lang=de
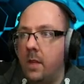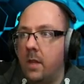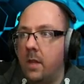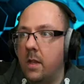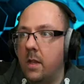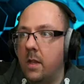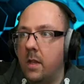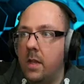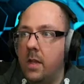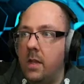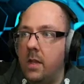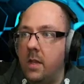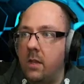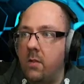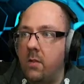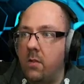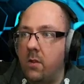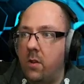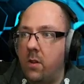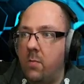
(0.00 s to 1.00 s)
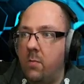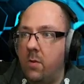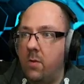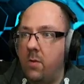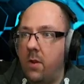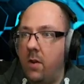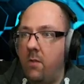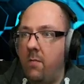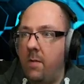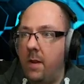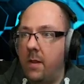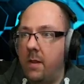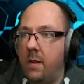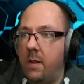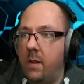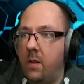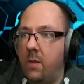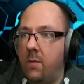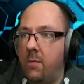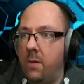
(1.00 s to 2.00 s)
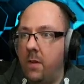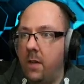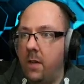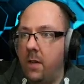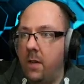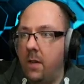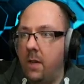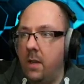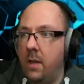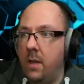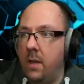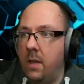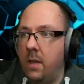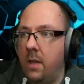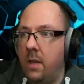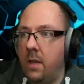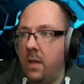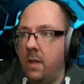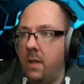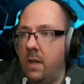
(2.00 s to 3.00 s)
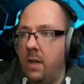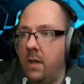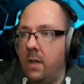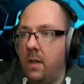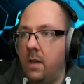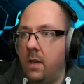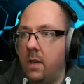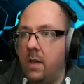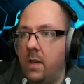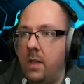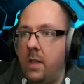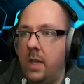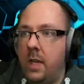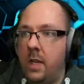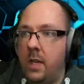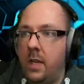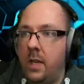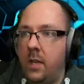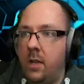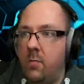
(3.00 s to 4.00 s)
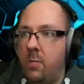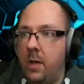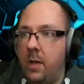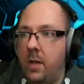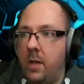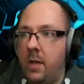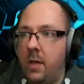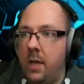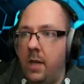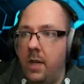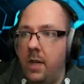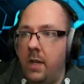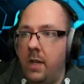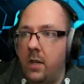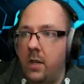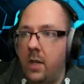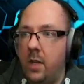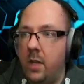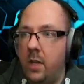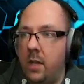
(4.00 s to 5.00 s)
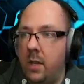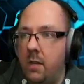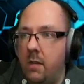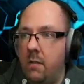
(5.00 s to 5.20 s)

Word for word: Nichtsdestotrotz müssen wir aufpassen auf die dicke, dicke Spinne, die da hinten steht.